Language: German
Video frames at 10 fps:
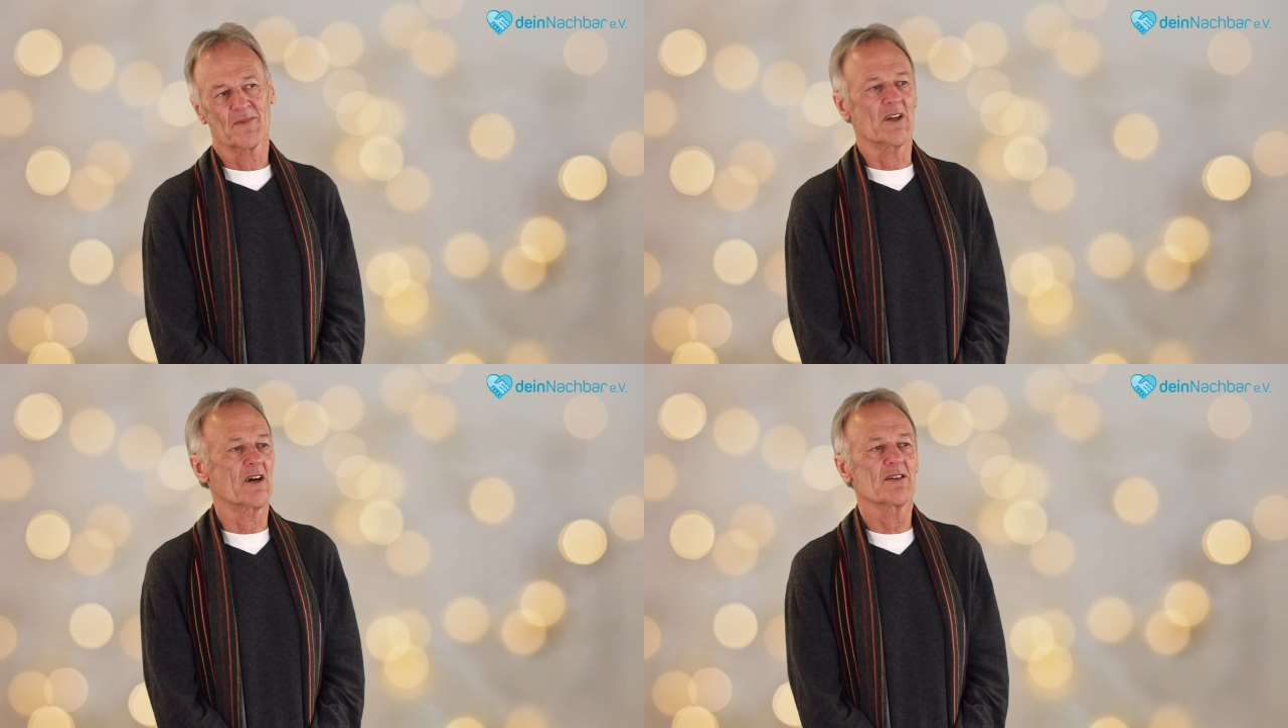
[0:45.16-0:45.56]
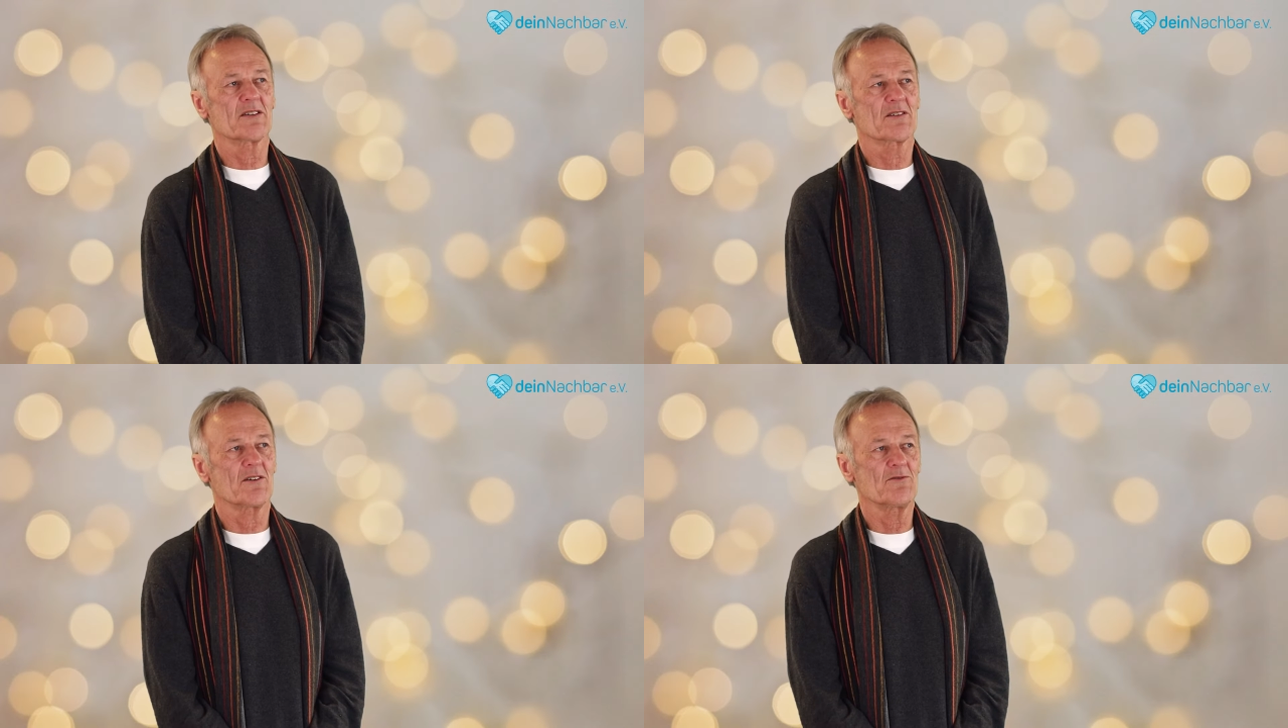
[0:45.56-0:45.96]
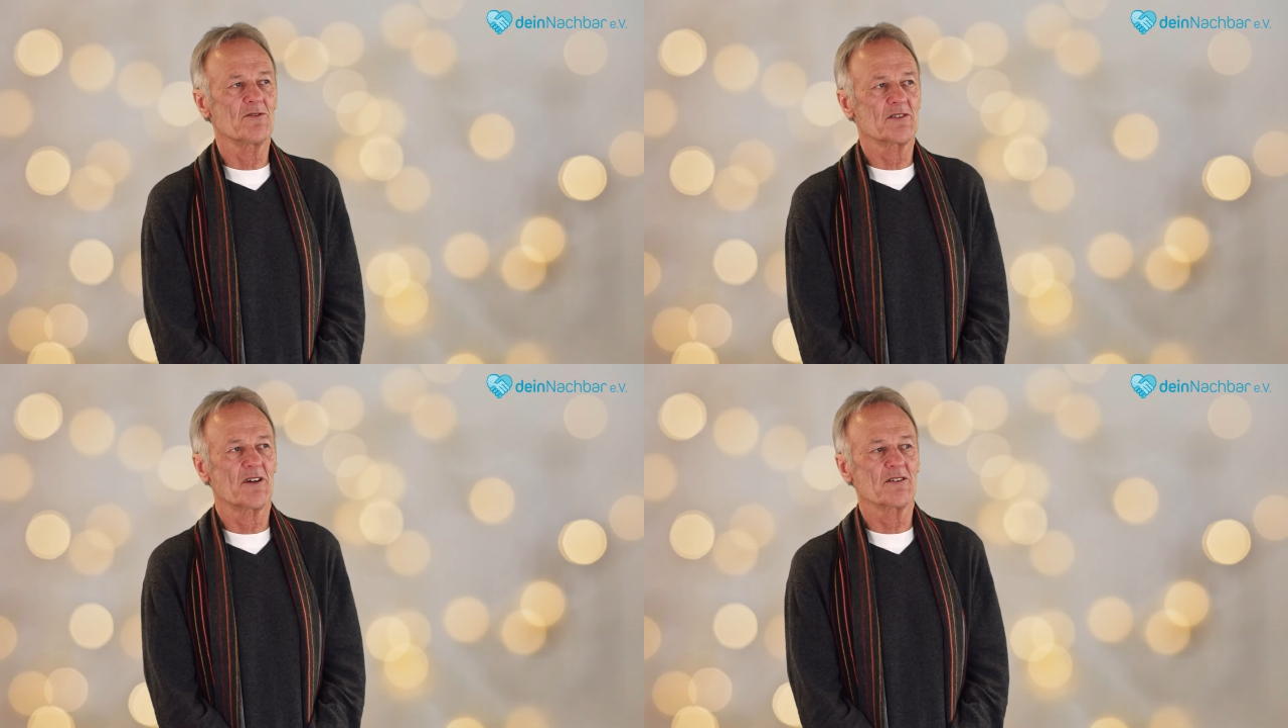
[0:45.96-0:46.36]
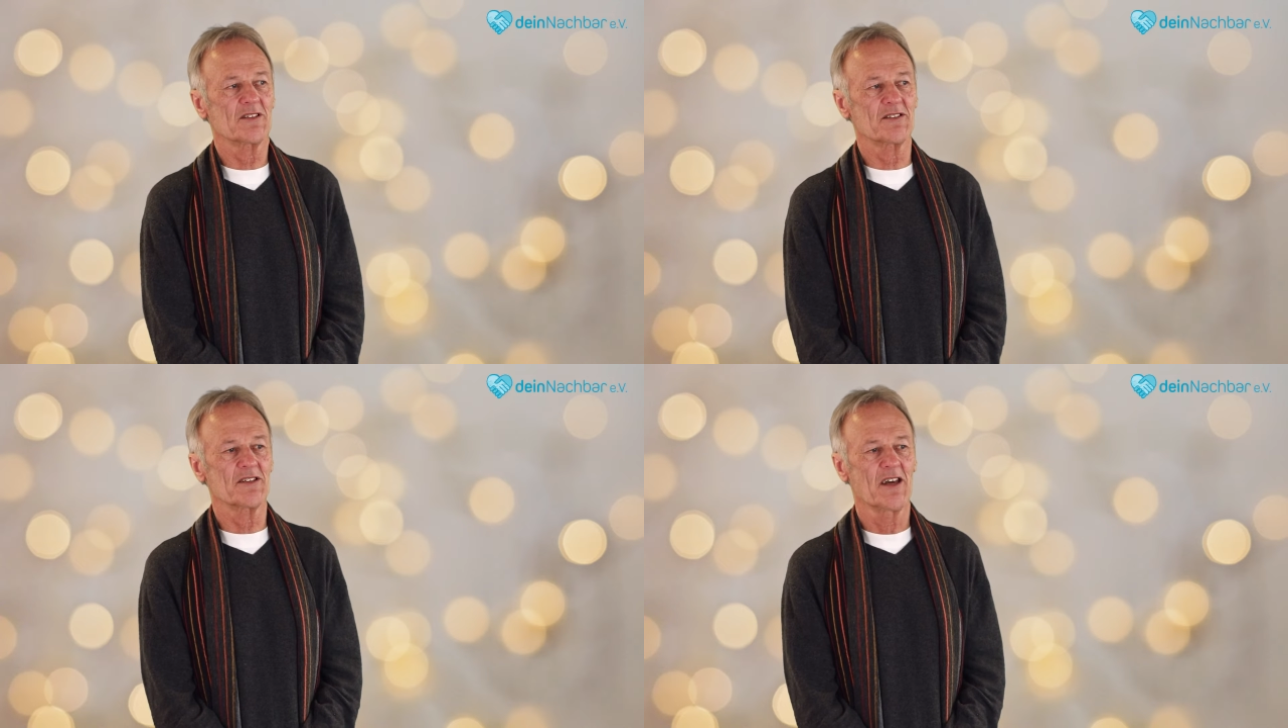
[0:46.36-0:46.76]
Ja, ich kann nur sagen,
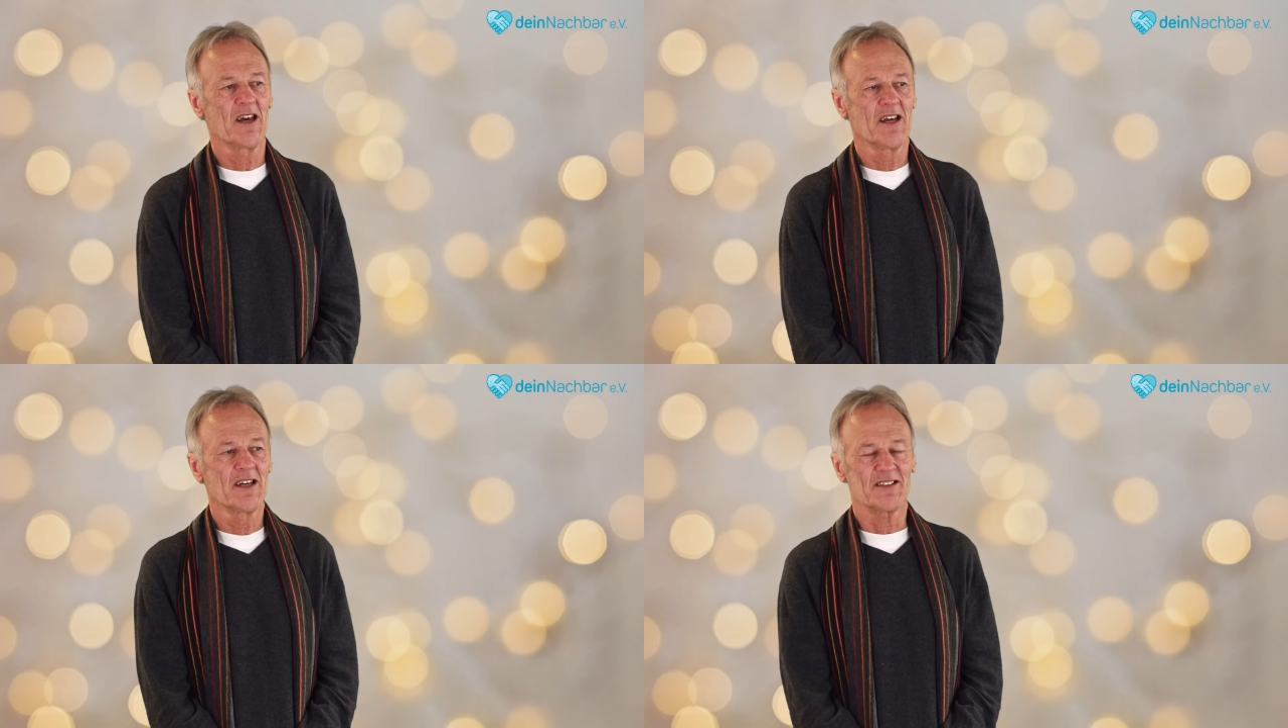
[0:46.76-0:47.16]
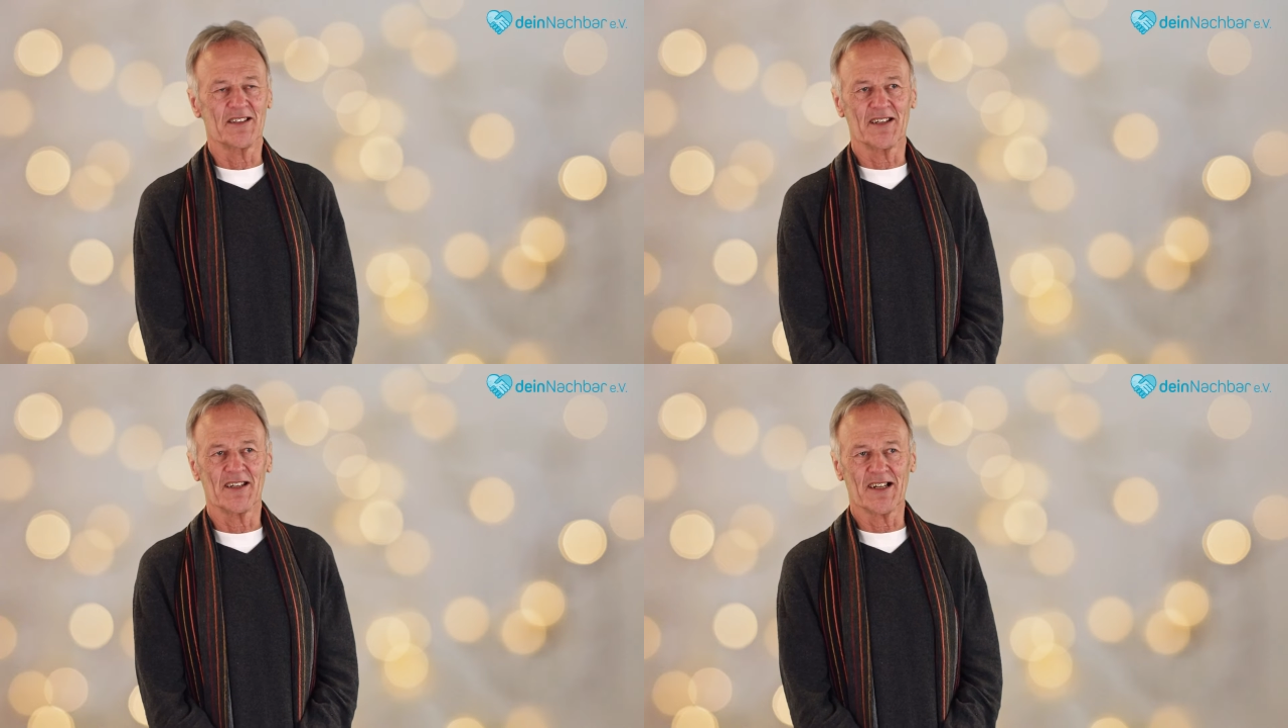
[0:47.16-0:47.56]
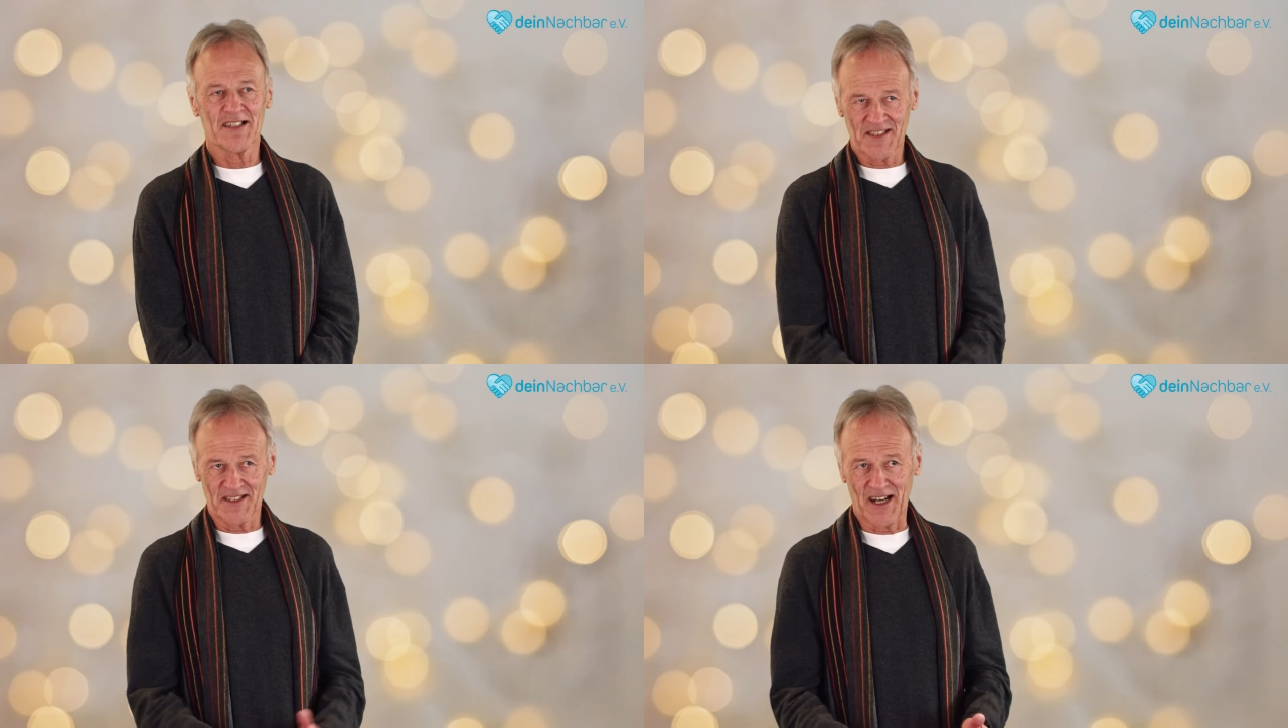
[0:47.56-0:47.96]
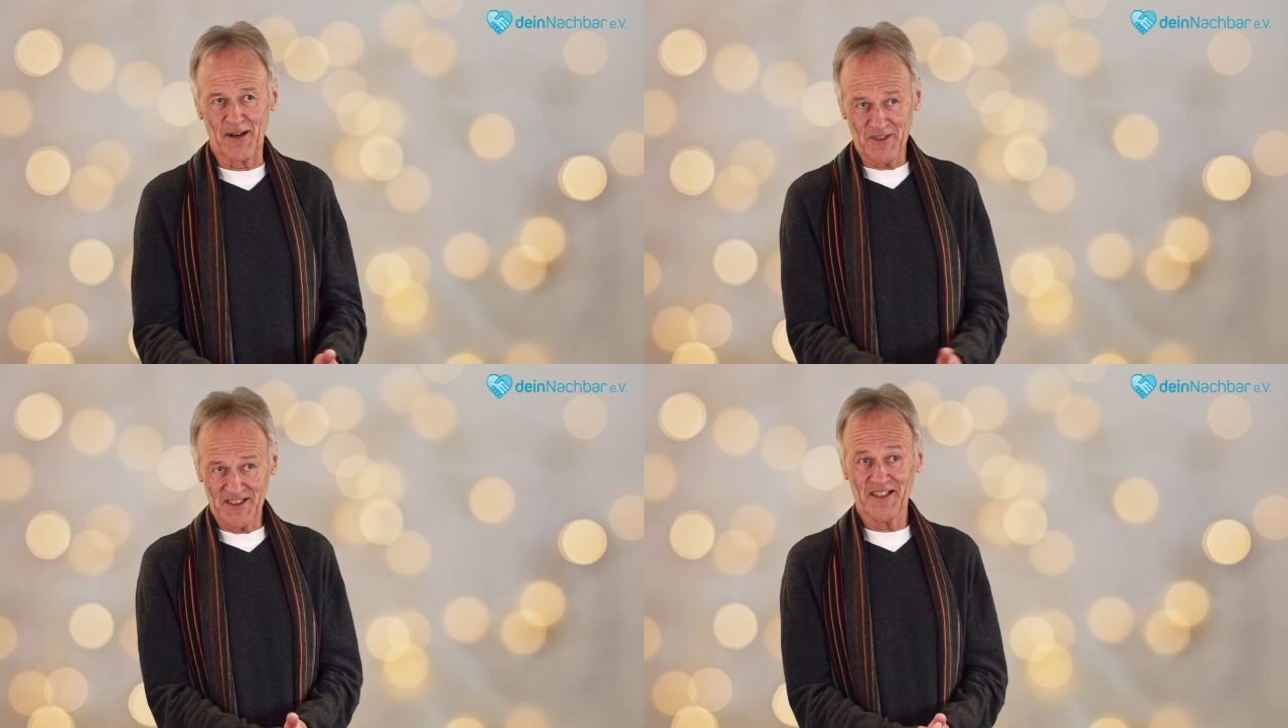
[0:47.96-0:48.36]
dass ich die erste
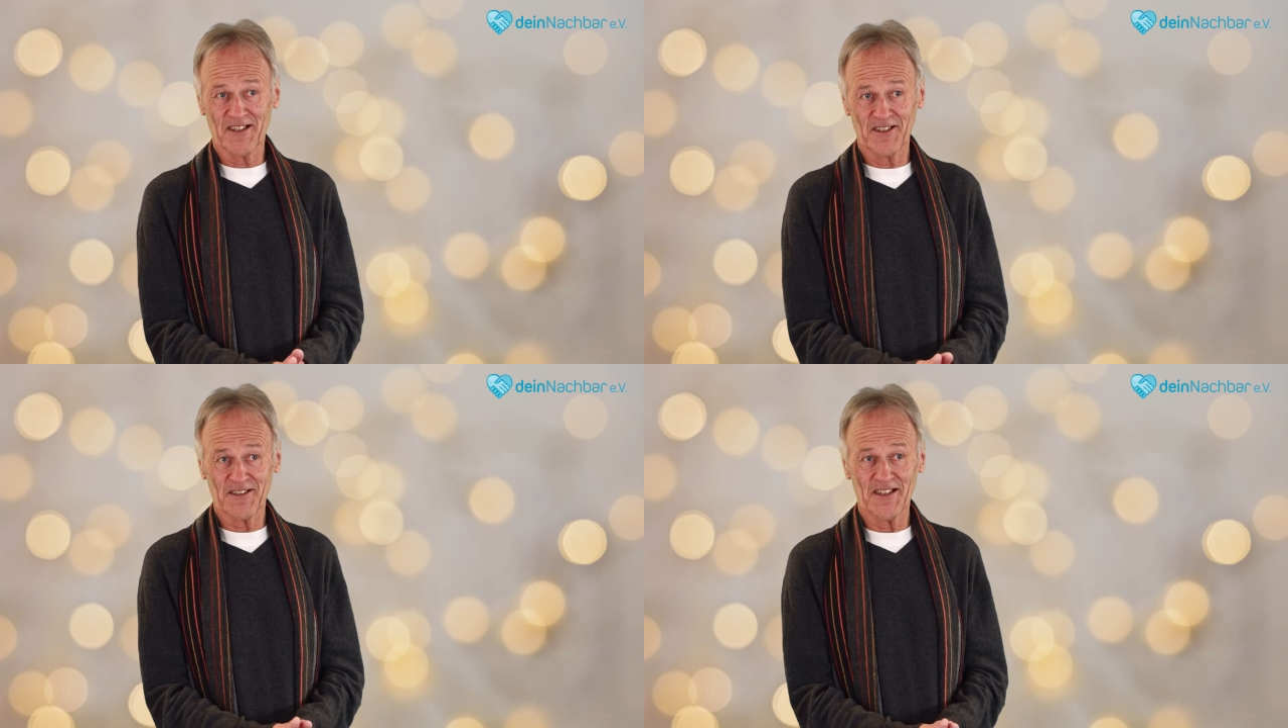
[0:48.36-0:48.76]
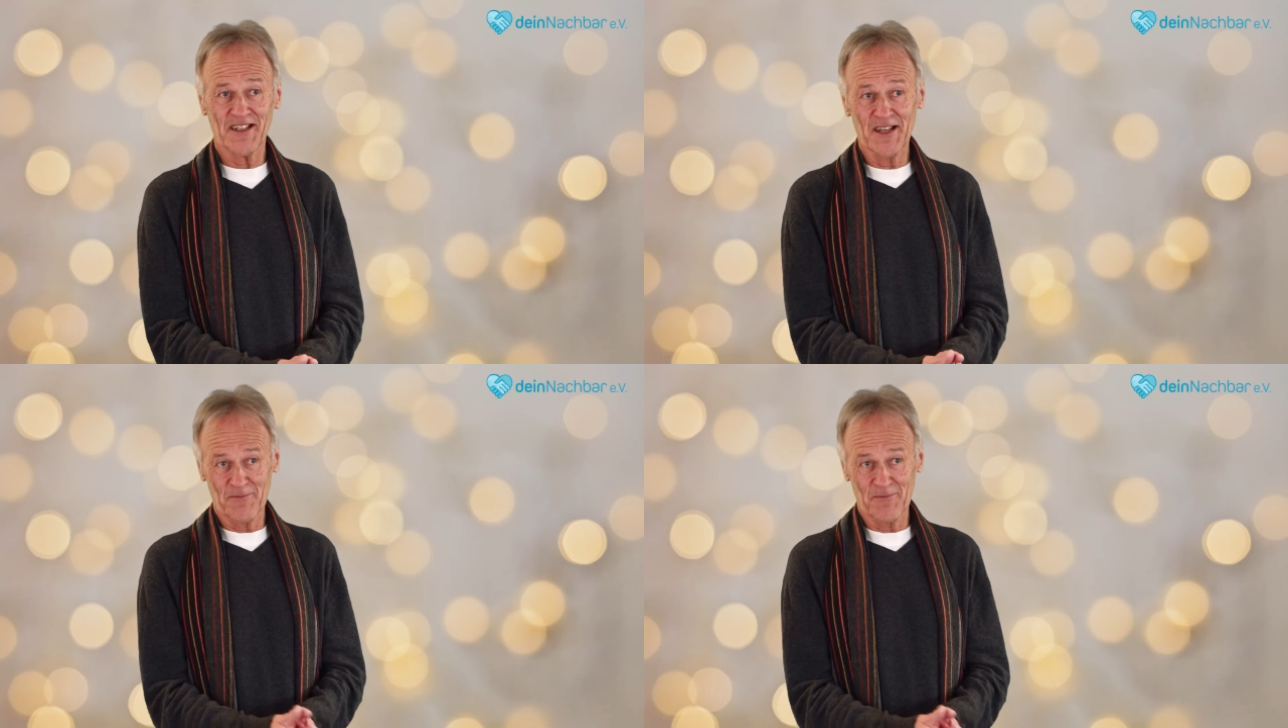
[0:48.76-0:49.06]
Dame, die ich hatte,